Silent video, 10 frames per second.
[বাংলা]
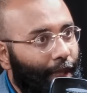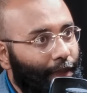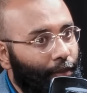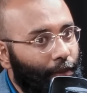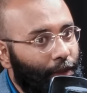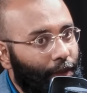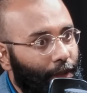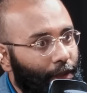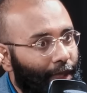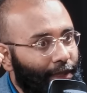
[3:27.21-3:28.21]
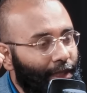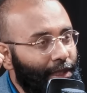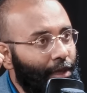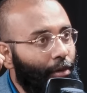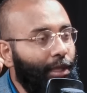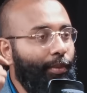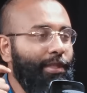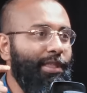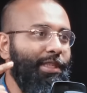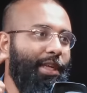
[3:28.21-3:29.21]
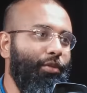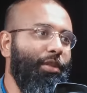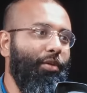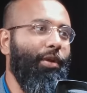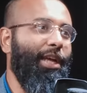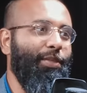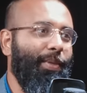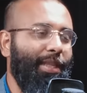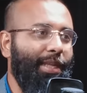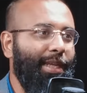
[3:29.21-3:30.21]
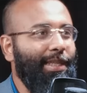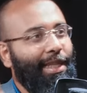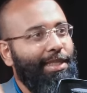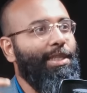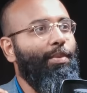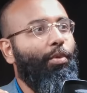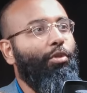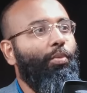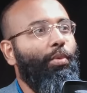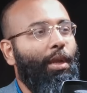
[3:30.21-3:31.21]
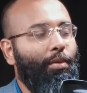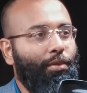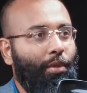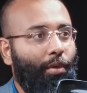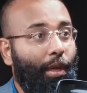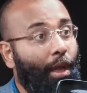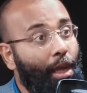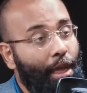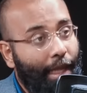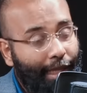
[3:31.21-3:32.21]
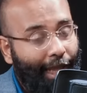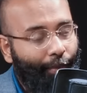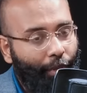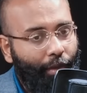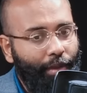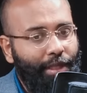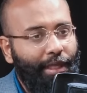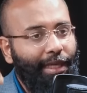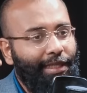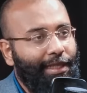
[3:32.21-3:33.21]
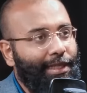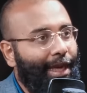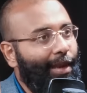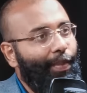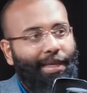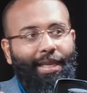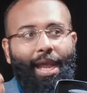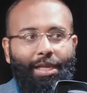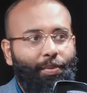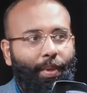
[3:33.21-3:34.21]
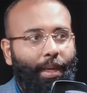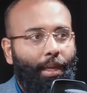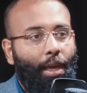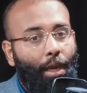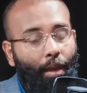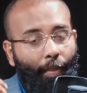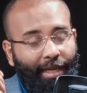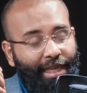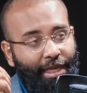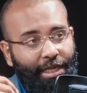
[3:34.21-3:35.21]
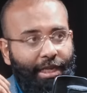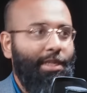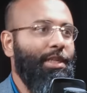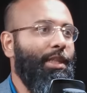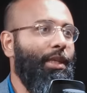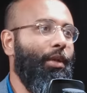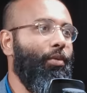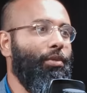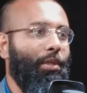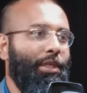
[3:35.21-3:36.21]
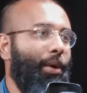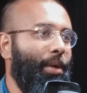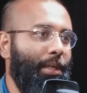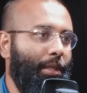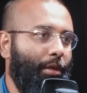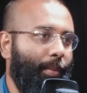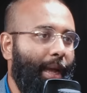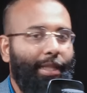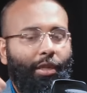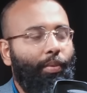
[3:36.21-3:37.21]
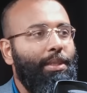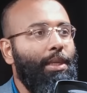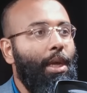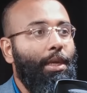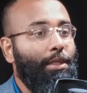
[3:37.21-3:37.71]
তা যার সাথে সে কথা বলছে সে যদি কোনো হাসপাতালে যায় সাথে সাথে ভদ্রমহিলা গোসল করে তারপরে হচ্ছে কি যে যারা বাসায় আসবে বাসায় আসার সাথে সাথে তাদেরকে গোসল শাওয়ার নিতে হবে আদারওয়াইজ